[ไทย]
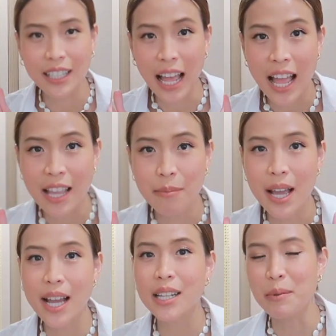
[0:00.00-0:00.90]
ฉันอาย
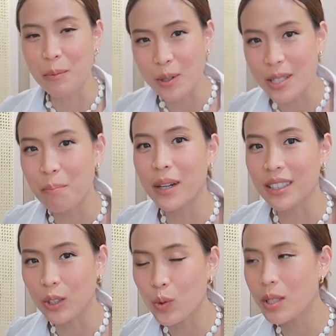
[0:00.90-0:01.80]
มากเดี๋ยวปีโป้จะเปิ
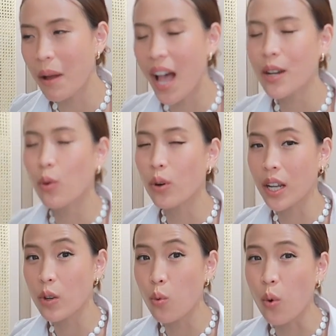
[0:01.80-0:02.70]
ดตู้เสื้อผ้าให้ทุกคน
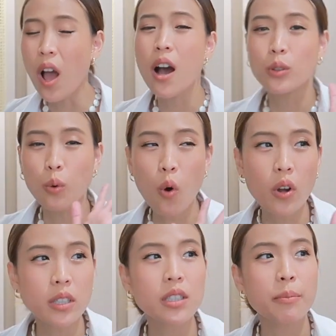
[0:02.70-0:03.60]
ได้ดู ทุกค
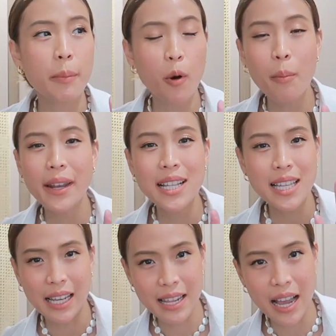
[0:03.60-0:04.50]
นคือปีโป้ไม่ได้
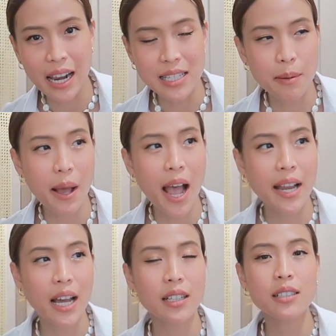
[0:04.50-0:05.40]
จัดเรียงอะไรเสื้อผ้า
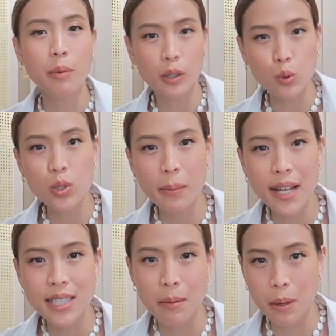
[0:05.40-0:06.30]
นะ คือพอตู้เสื้อ
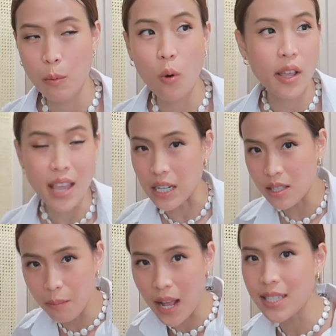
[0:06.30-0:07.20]
ผ้าเสร็จปีโป้ก็ยัด
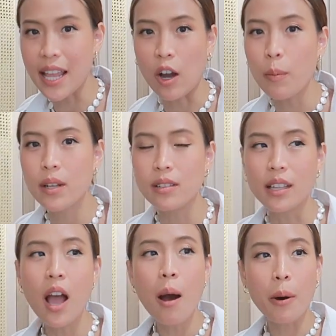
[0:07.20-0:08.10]
เสื้อผ้าใส่เข้าไปเลย
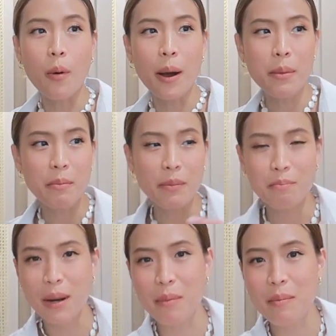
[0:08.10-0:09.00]
เพราะว่ามัน
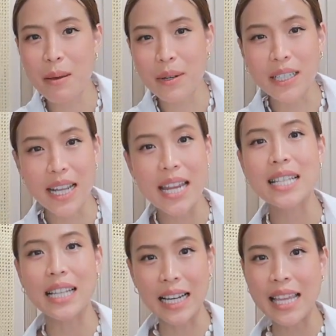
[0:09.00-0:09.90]
มันไม่มีพื้นที่
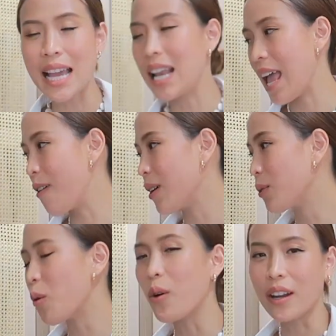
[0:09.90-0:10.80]
ที่จะเคลียร์แล้วนะนะ
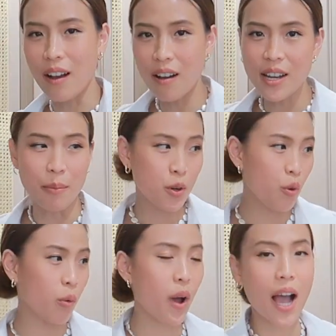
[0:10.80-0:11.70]
ทุกคนก็เดี๋ยวมาดู
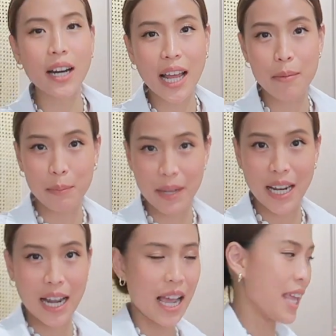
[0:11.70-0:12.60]
กันว่าข้างในมันเป็น
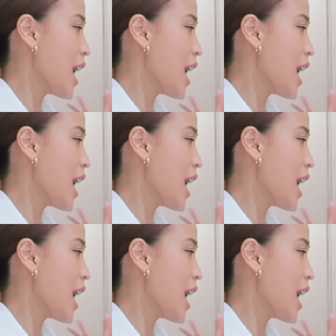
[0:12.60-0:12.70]
ยังไง